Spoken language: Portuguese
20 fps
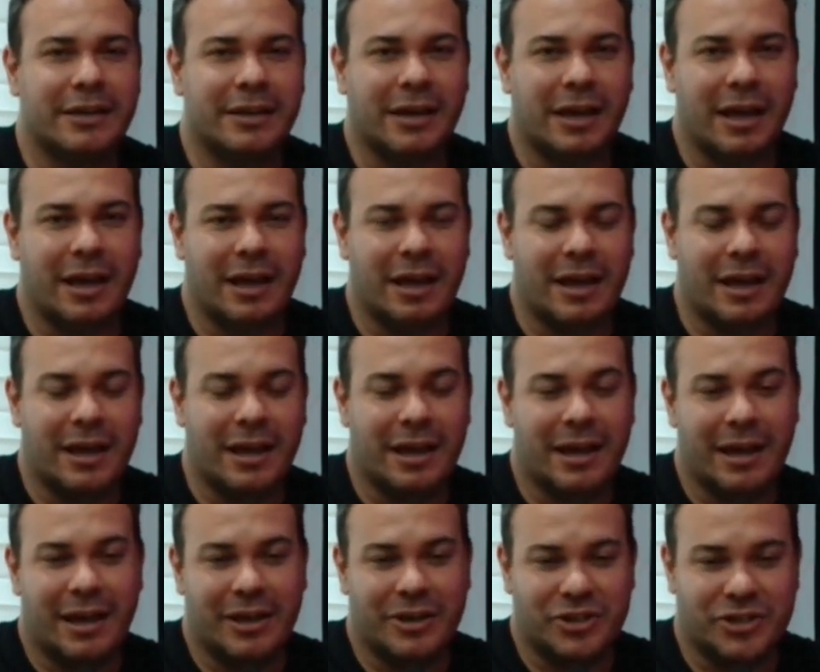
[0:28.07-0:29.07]

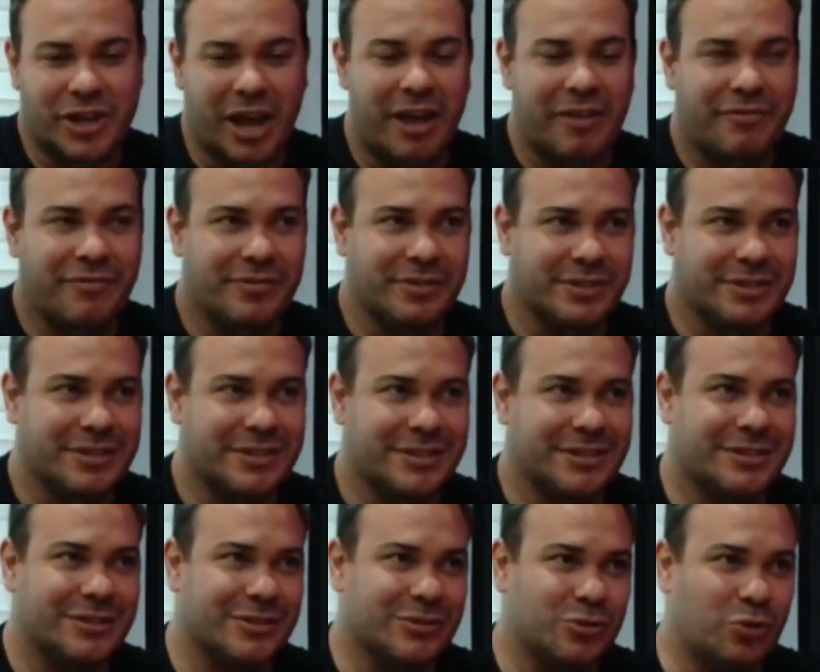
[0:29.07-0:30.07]
é,
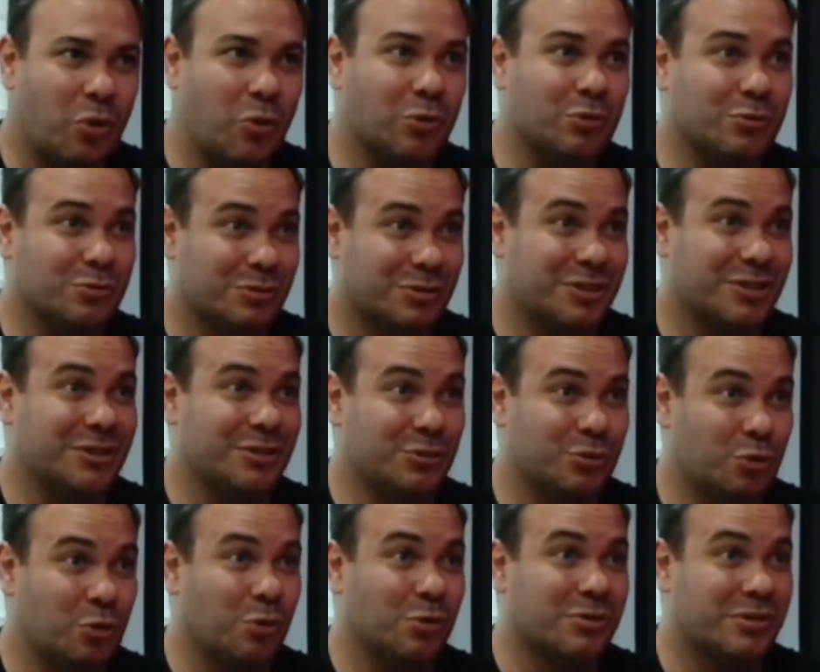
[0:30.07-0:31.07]
chefes, donos de
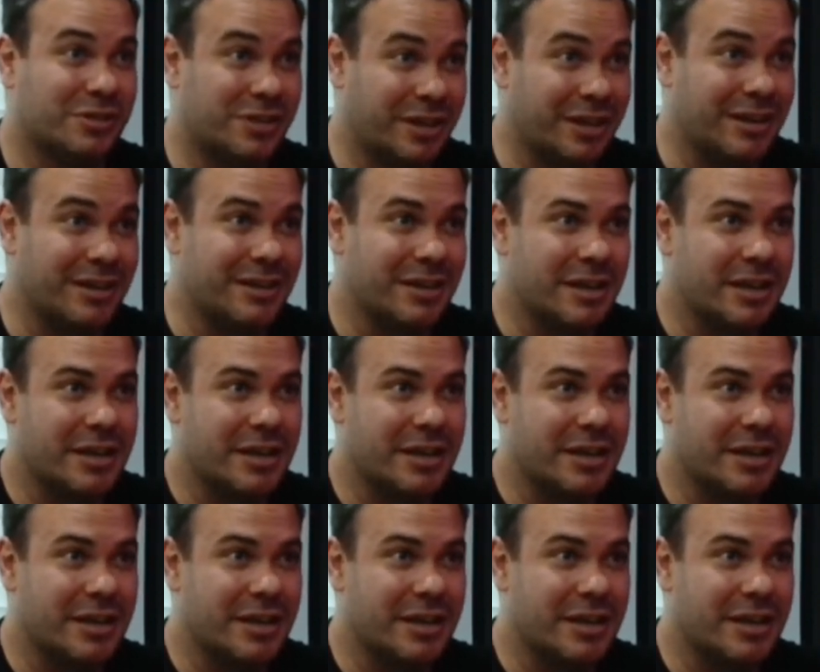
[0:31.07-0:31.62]
indústria